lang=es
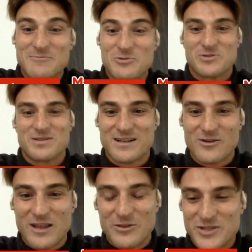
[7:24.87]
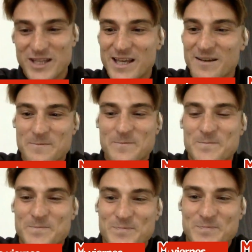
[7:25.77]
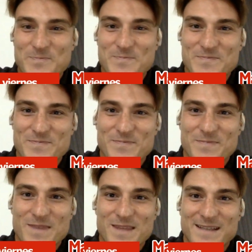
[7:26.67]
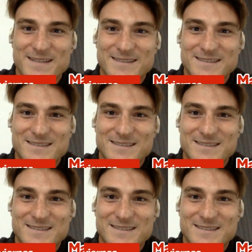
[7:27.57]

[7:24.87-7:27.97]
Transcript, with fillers: estamos recordando ese día. Em,